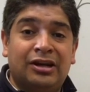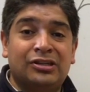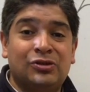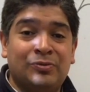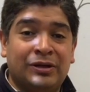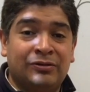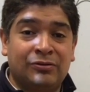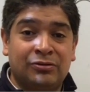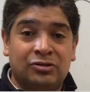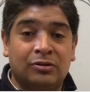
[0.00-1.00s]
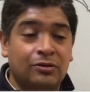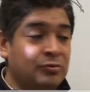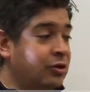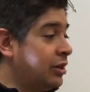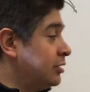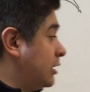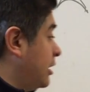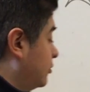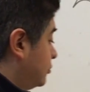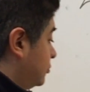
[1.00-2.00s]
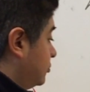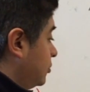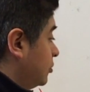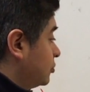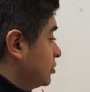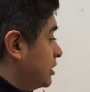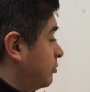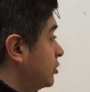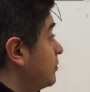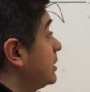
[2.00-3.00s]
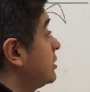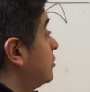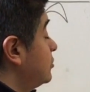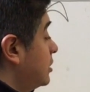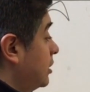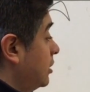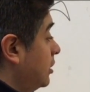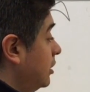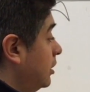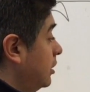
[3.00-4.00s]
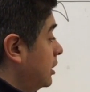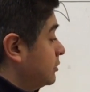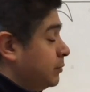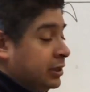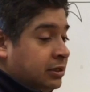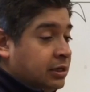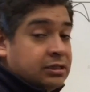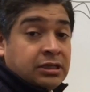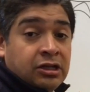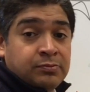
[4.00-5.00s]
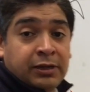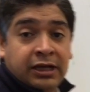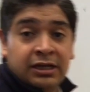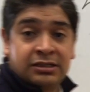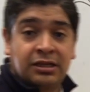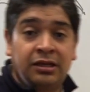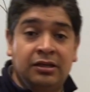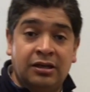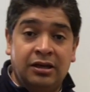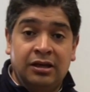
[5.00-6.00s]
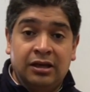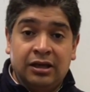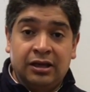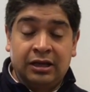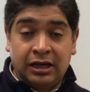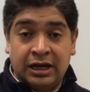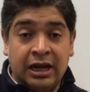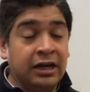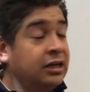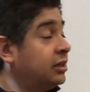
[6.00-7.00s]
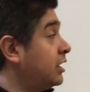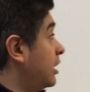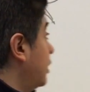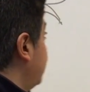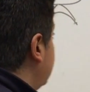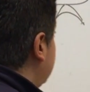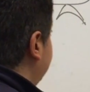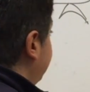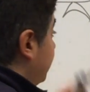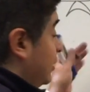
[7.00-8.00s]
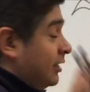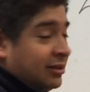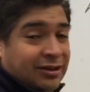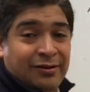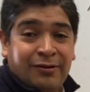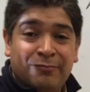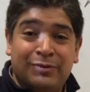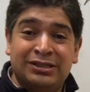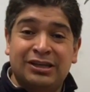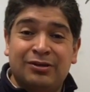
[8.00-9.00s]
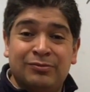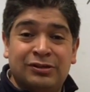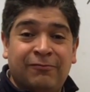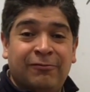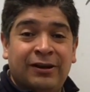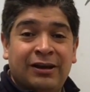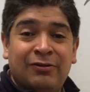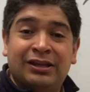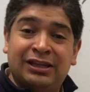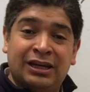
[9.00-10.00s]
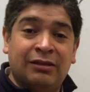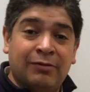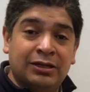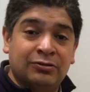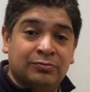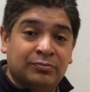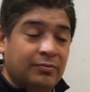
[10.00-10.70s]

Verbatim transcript: resumen, uno de los, conceptos básicos que, les quiero explicar es que en general en el terreno en California, piense como si fuera una tina de baño,